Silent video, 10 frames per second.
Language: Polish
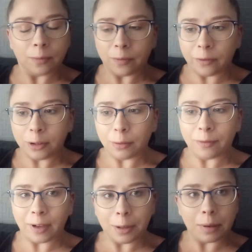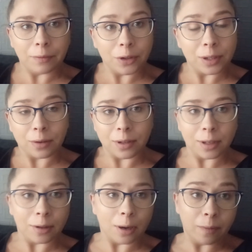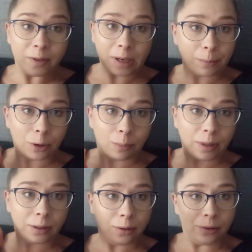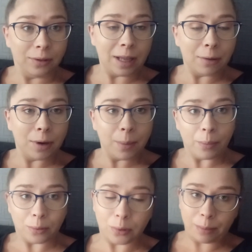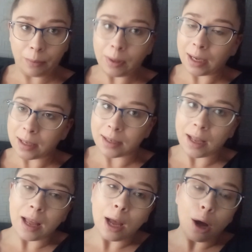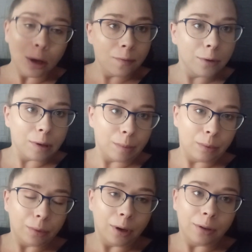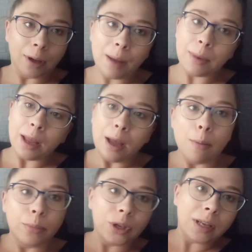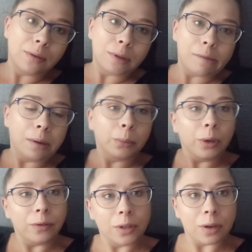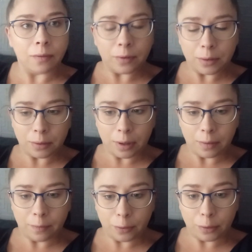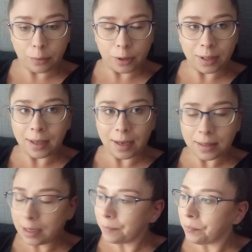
Wywaliłam wszystko z tych toreb, wzięłam torbę na górę, położyłam ją na kasę, odwróciłam do góry nogami, przesunęłam, to wszystko wysunę, wyrzuciło się na kasę.